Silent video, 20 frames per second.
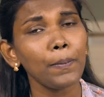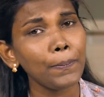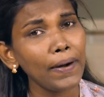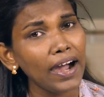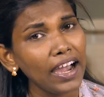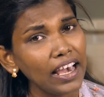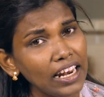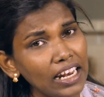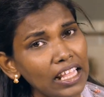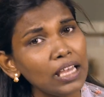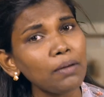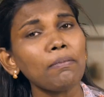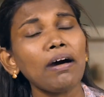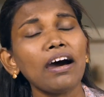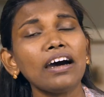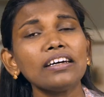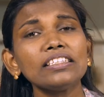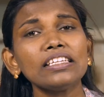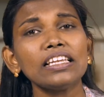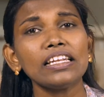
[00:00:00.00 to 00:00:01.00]
பல
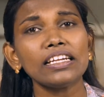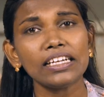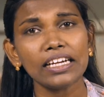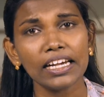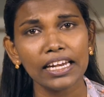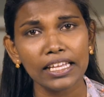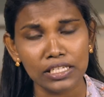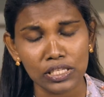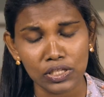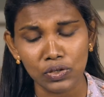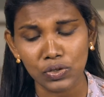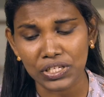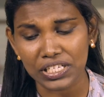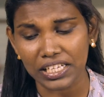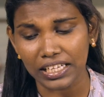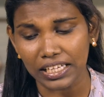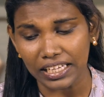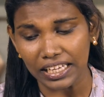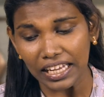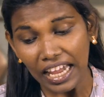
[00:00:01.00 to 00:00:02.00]
மாநிலங்களை சுற்றி